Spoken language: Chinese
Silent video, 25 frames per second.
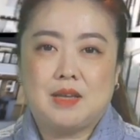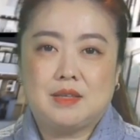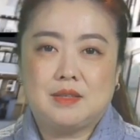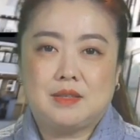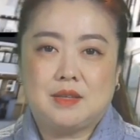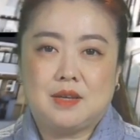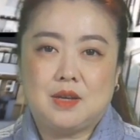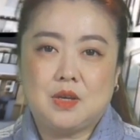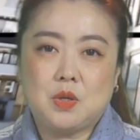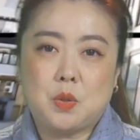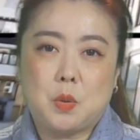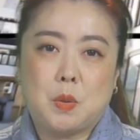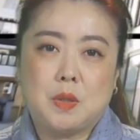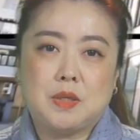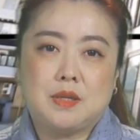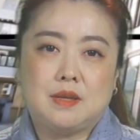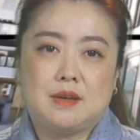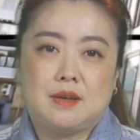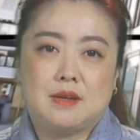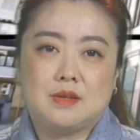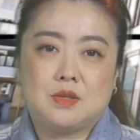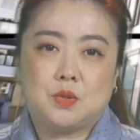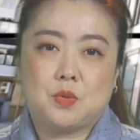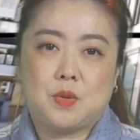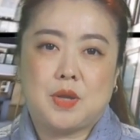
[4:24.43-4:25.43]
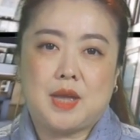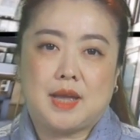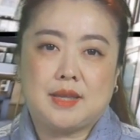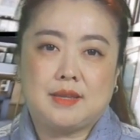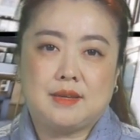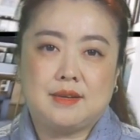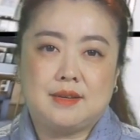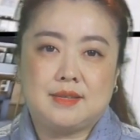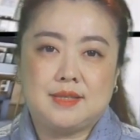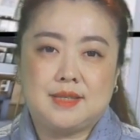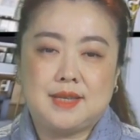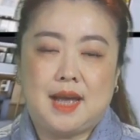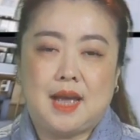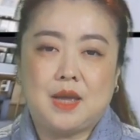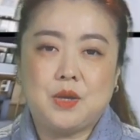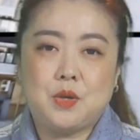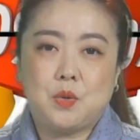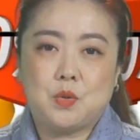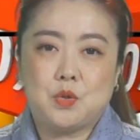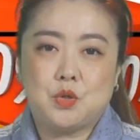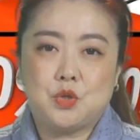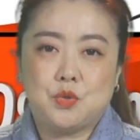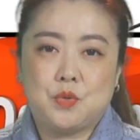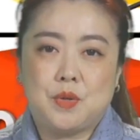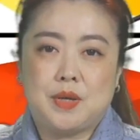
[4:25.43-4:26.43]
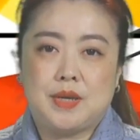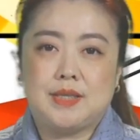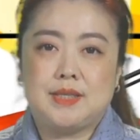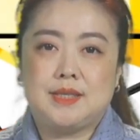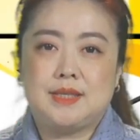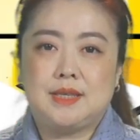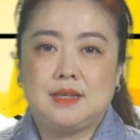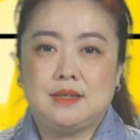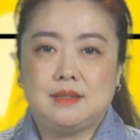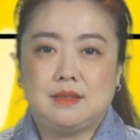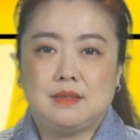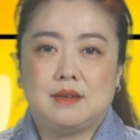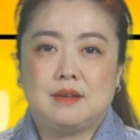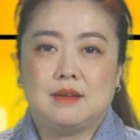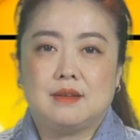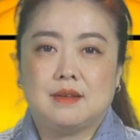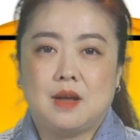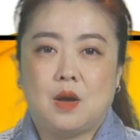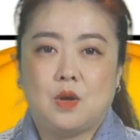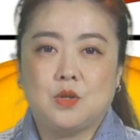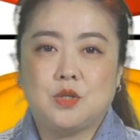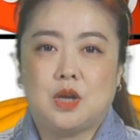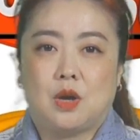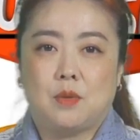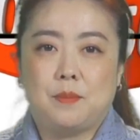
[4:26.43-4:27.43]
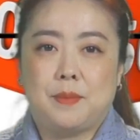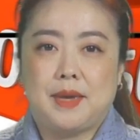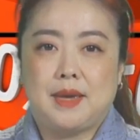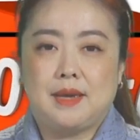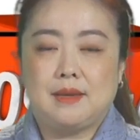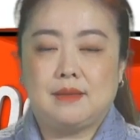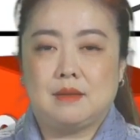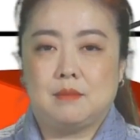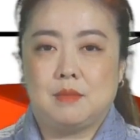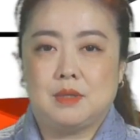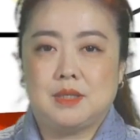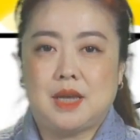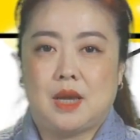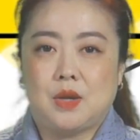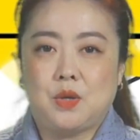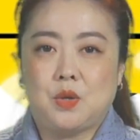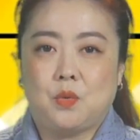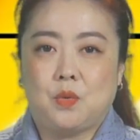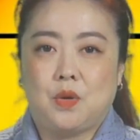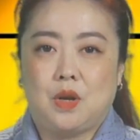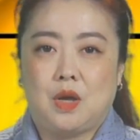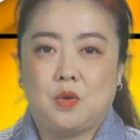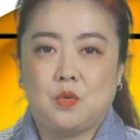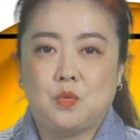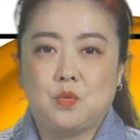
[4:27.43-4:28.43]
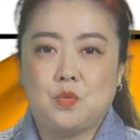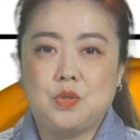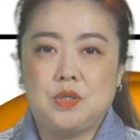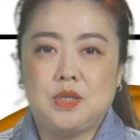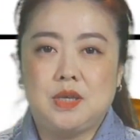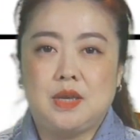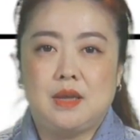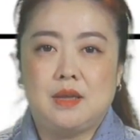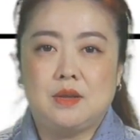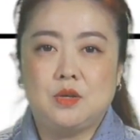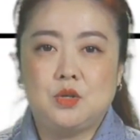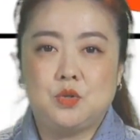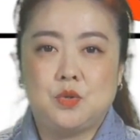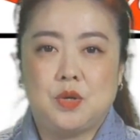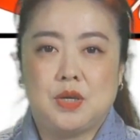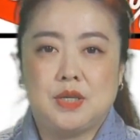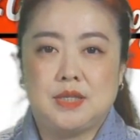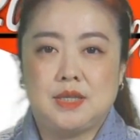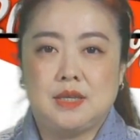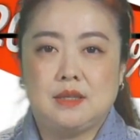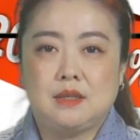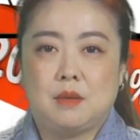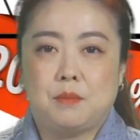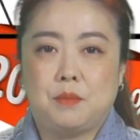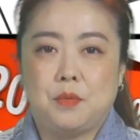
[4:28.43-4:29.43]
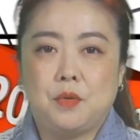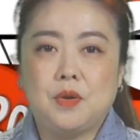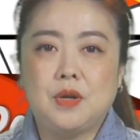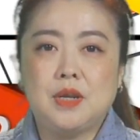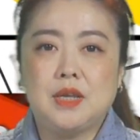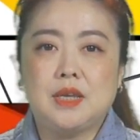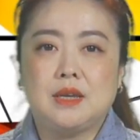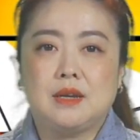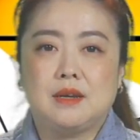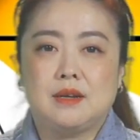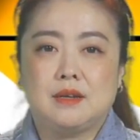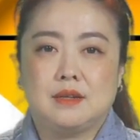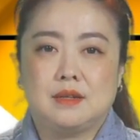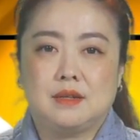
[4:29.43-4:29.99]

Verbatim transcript: 德国的索亚特家用水晶的高脚杯，那么采用了无铅水晶的玻璃和